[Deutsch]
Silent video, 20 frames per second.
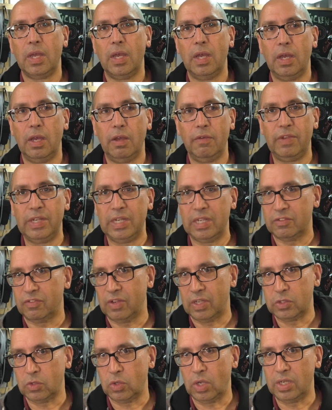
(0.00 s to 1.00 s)
äh, wenn das
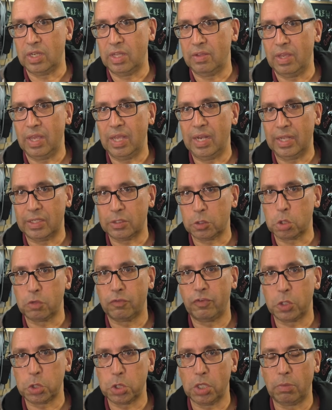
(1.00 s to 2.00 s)
Fahrzeug eine
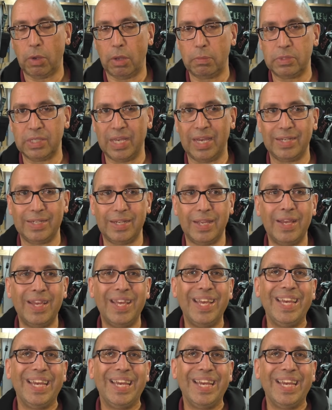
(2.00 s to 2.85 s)
elektrische Feststellbremse hat.